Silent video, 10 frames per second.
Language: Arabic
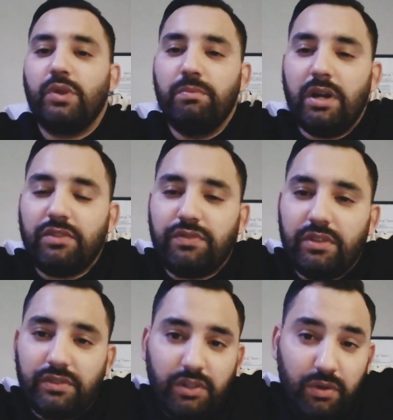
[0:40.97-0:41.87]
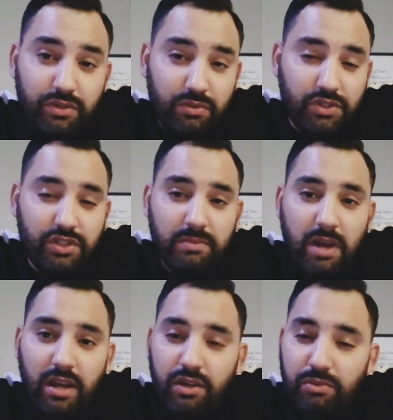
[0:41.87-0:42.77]
وبانت في التواصل
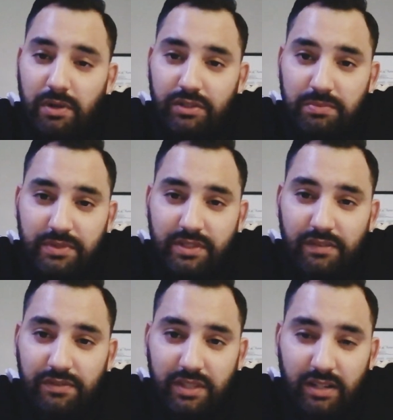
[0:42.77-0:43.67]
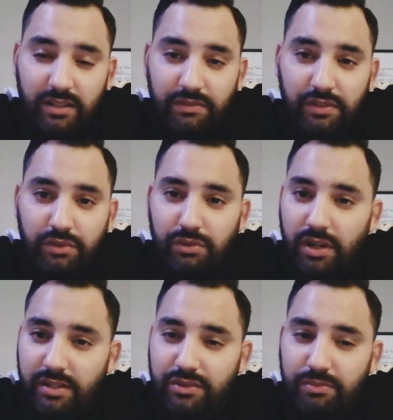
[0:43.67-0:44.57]
الاجتماعي وبانت بزاف ديال لي
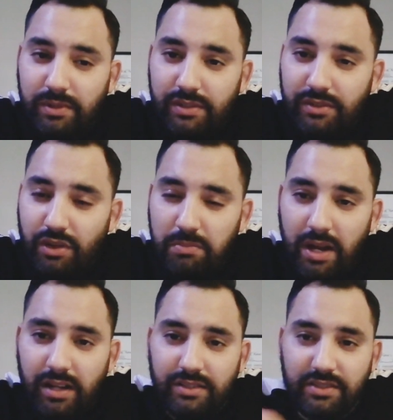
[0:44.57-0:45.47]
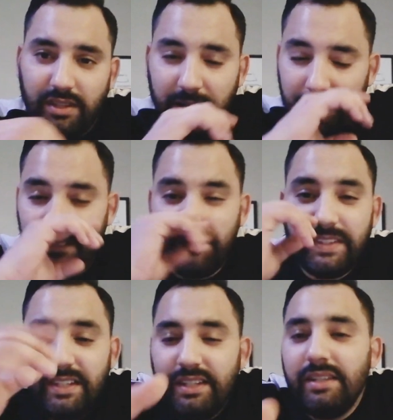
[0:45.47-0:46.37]
فيديوهات داروا معاها تصريح
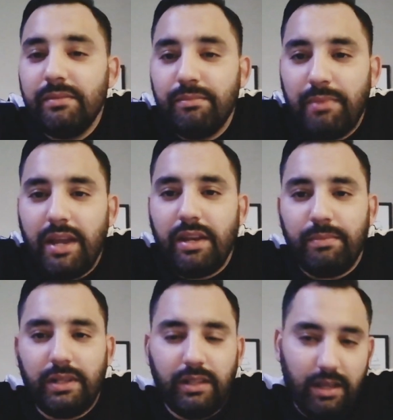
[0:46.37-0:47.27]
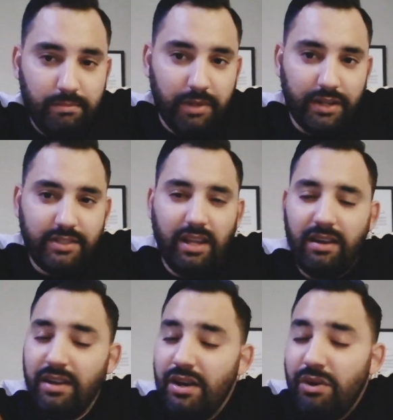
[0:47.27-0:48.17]
يعني باينه بنت الله
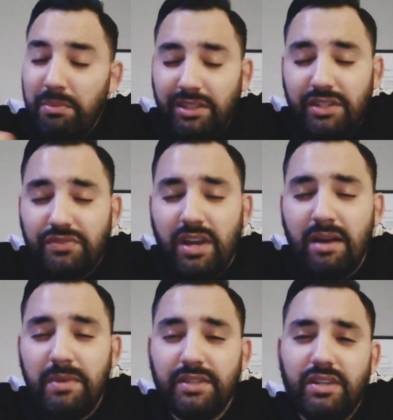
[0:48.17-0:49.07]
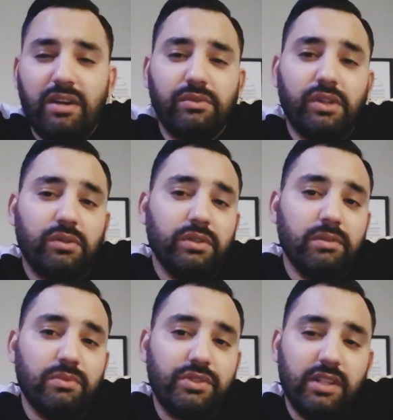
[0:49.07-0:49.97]
سلعه ودرت فيها ما يتعاود اخويا
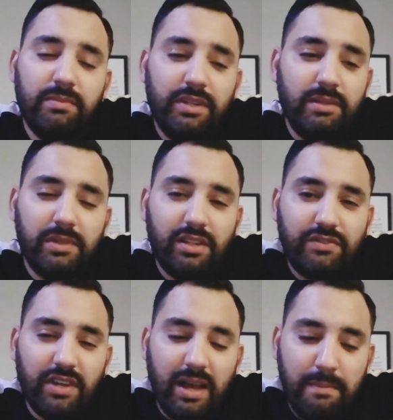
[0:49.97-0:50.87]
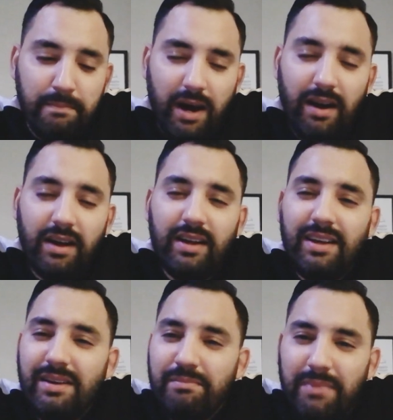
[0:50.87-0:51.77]
مسلم يعني ما درت فيها ما
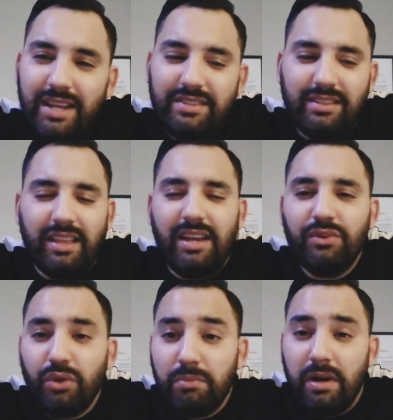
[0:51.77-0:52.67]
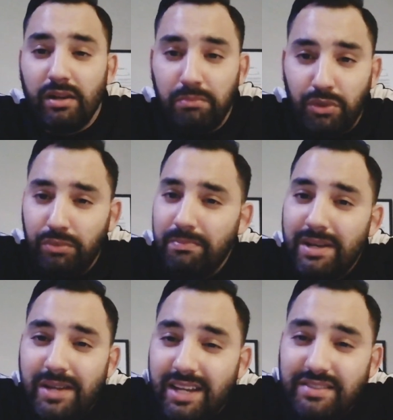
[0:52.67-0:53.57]
ما يصلح نورمالمون
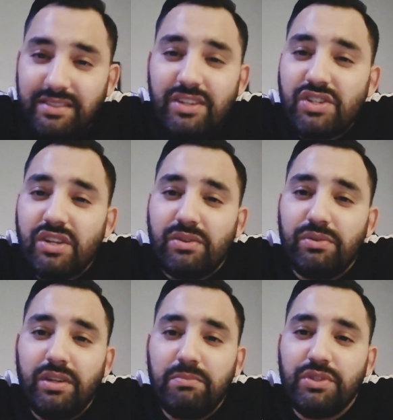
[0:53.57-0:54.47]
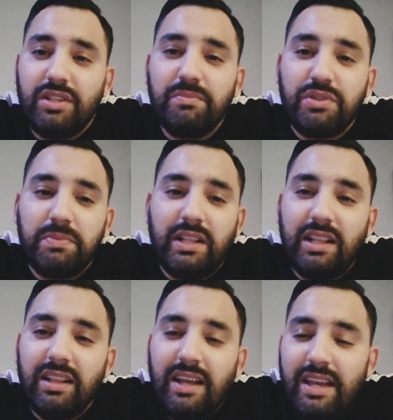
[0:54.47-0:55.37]
ما خصكش اخويا مسلم
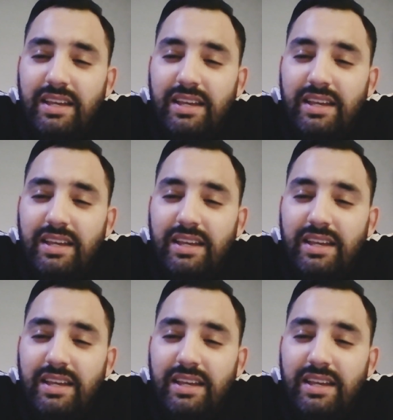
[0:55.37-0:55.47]
تبدل